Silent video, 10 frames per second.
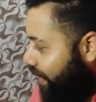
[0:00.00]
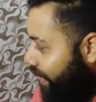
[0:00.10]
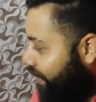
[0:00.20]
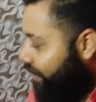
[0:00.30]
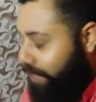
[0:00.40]

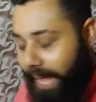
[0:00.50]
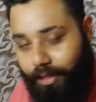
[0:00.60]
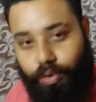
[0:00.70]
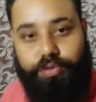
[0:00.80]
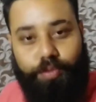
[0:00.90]
একটা
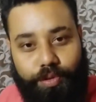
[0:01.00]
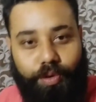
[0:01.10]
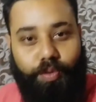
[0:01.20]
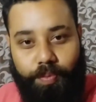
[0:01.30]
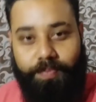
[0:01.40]
এত সুন্দর
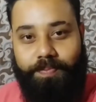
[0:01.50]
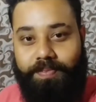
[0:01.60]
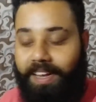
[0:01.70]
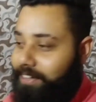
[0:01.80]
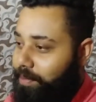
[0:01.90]
রুম
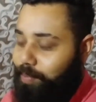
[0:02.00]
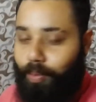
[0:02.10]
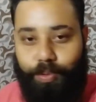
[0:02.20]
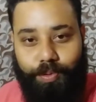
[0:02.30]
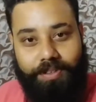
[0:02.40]
আমাদের প্রভু